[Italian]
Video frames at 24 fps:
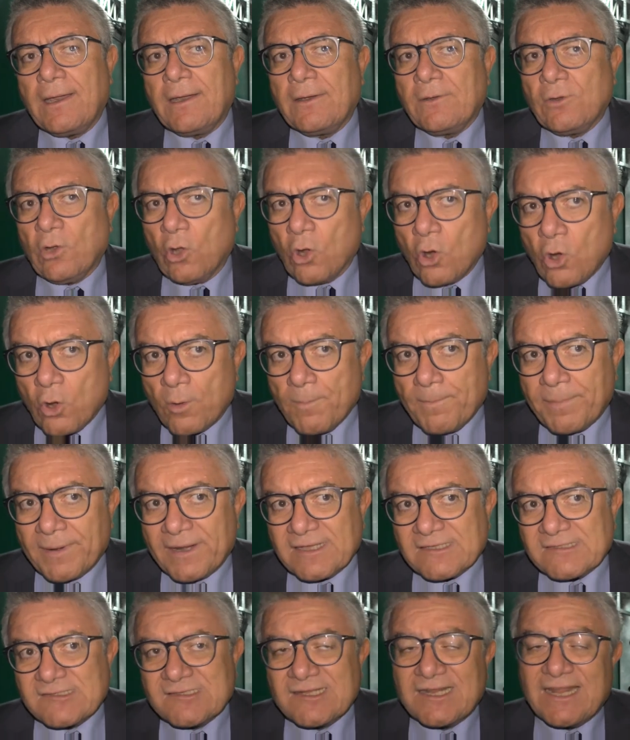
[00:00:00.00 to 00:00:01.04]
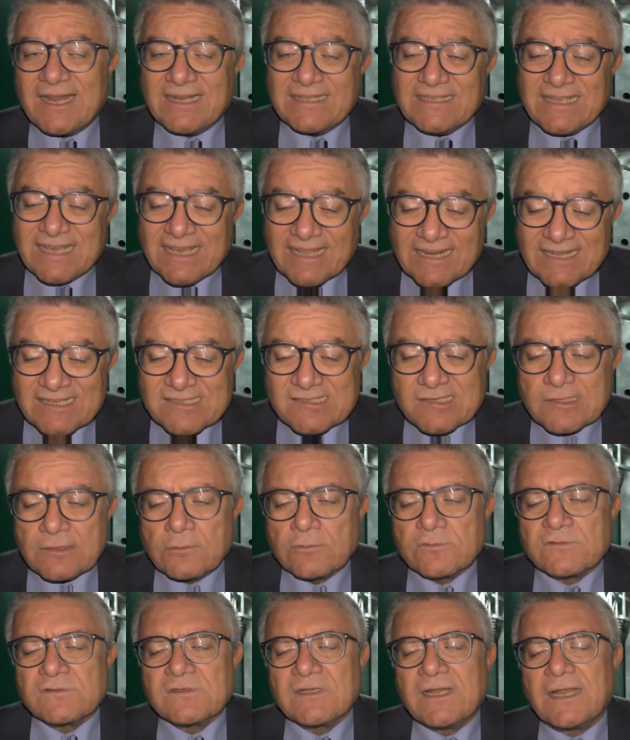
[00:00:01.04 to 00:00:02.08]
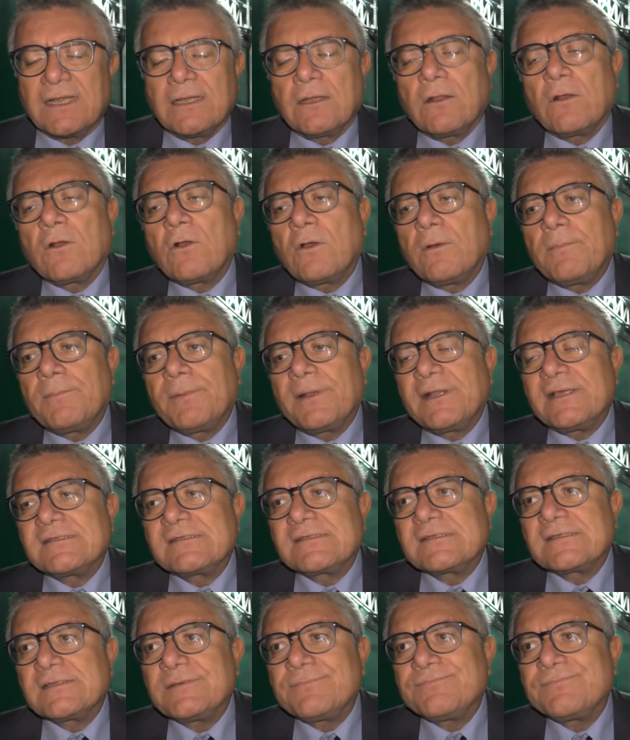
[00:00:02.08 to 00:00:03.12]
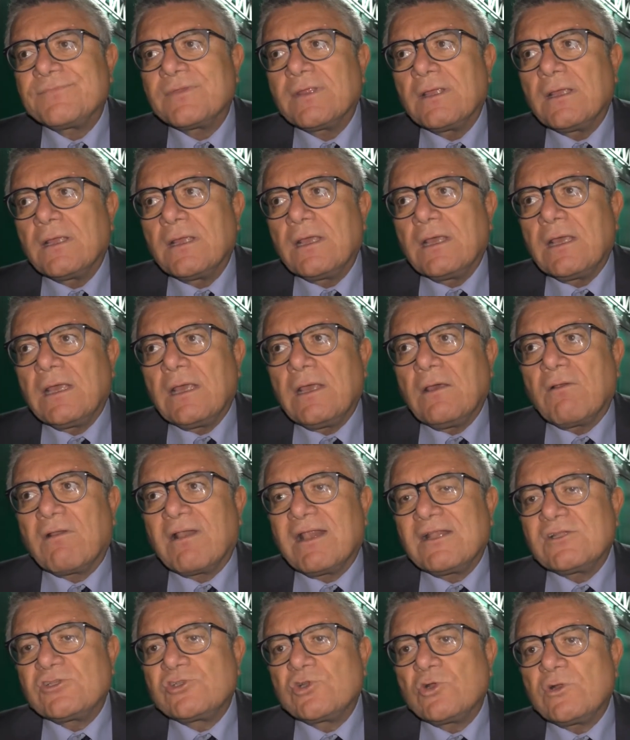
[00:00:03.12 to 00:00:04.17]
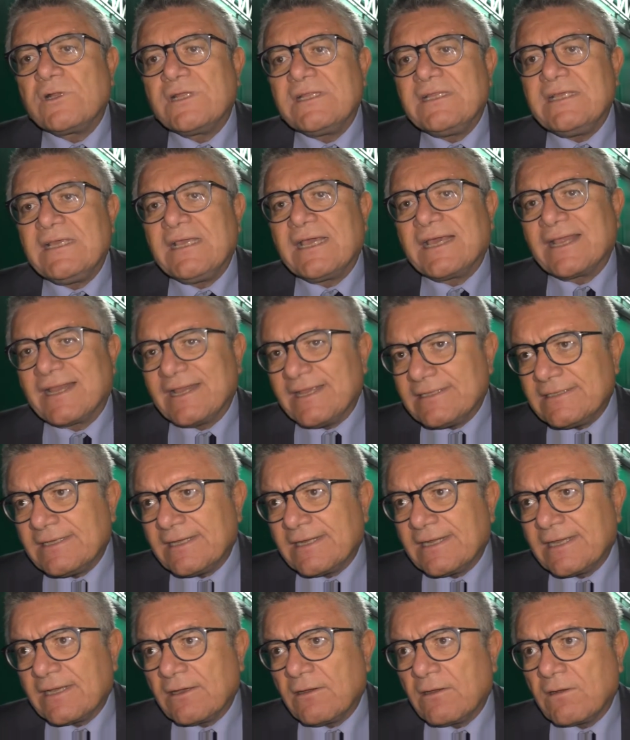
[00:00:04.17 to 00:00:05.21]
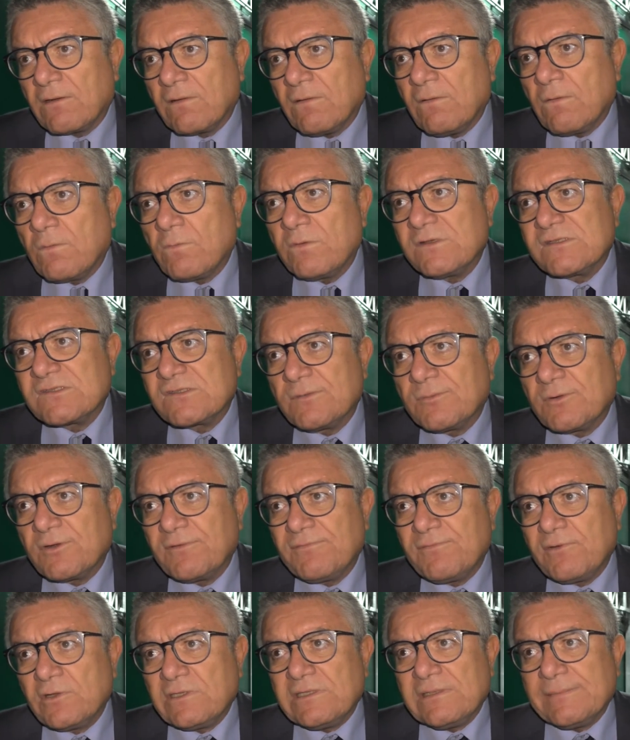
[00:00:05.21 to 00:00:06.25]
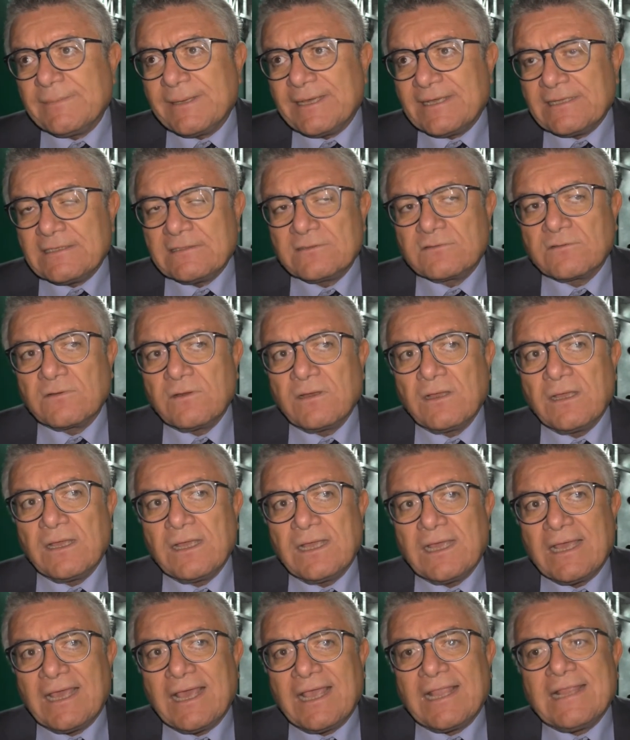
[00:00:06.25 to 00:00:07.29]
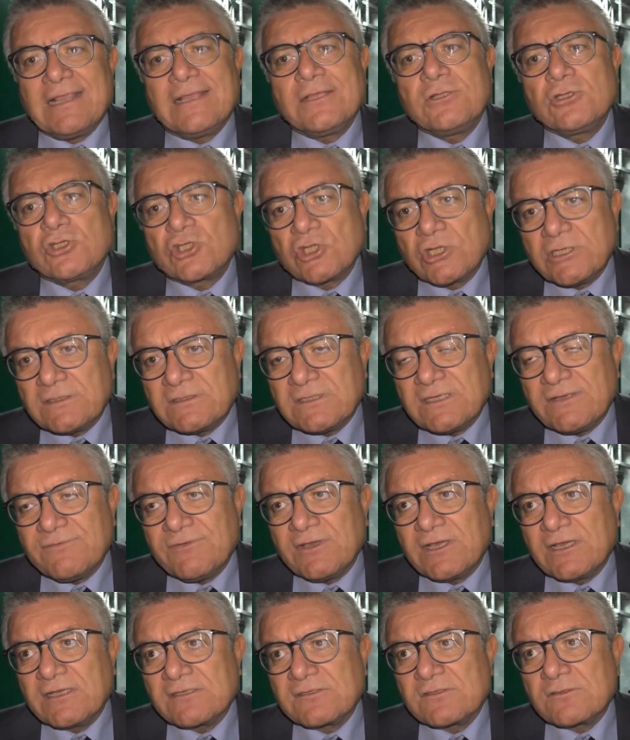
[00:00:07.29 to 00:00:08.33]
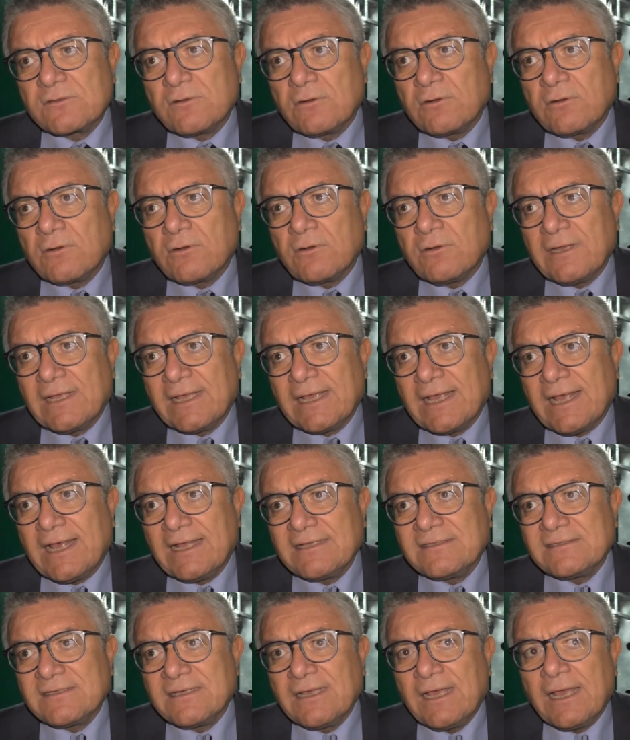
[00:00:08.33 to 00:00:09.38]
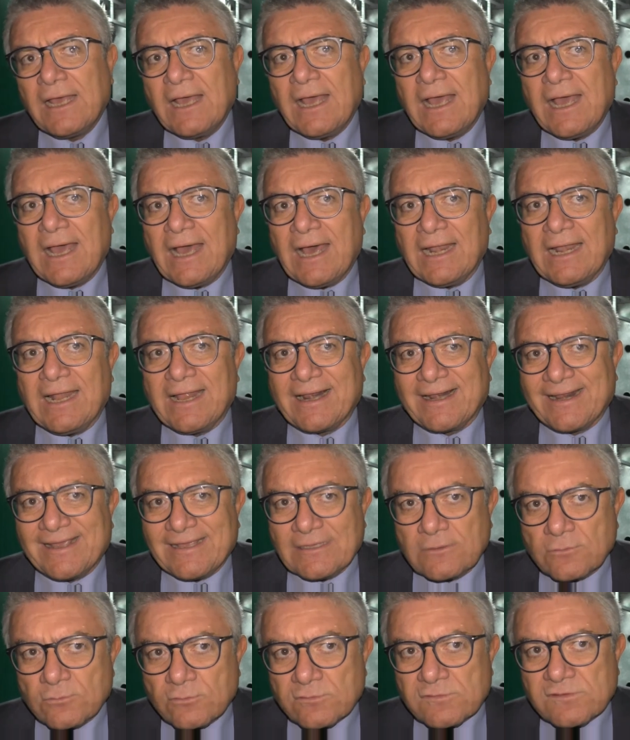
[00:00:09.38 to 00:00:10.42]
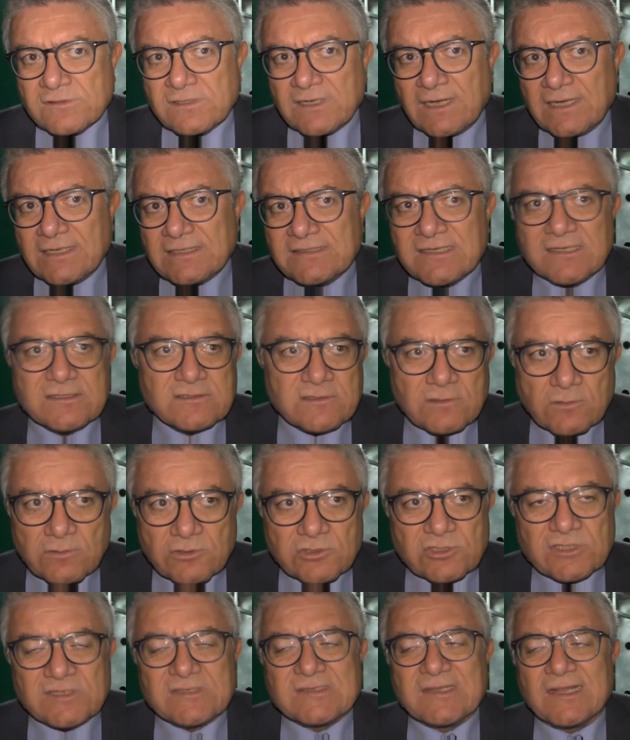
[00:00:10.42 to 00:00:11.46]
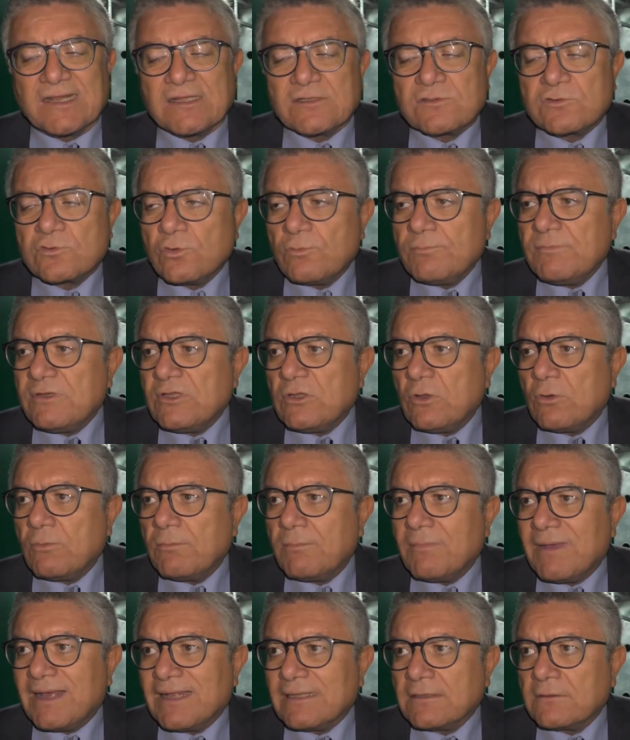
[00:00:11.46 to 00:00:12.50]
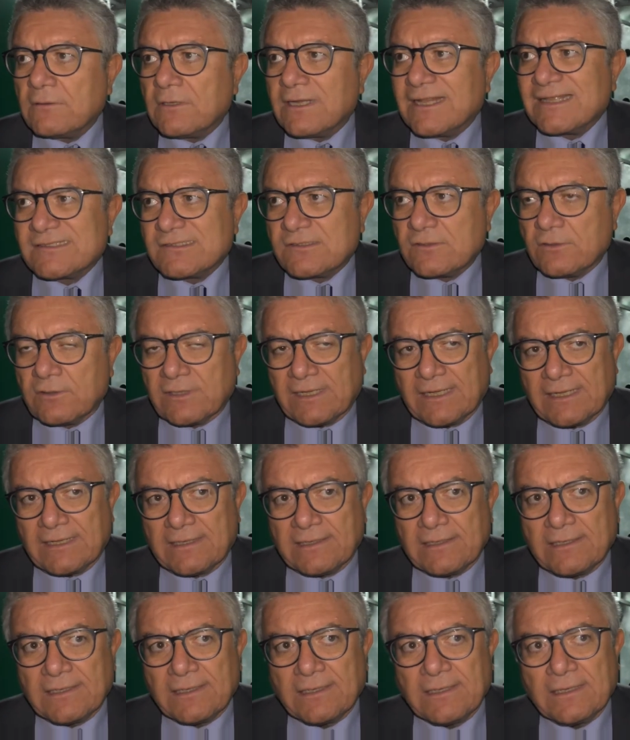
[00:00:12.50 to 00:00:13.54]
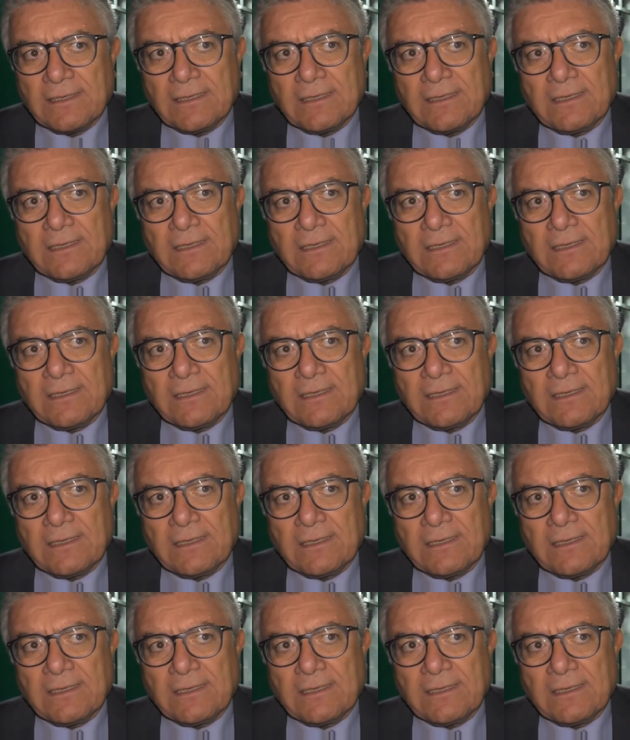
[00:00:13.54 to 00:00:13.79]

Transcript: non complesse, le aree di crisi industriale non complesse e ho ragione di credere che con questo provvedimento e gli incentivi che sono collegati alla reindustrializzazione ci sarà subito un bando nazionale.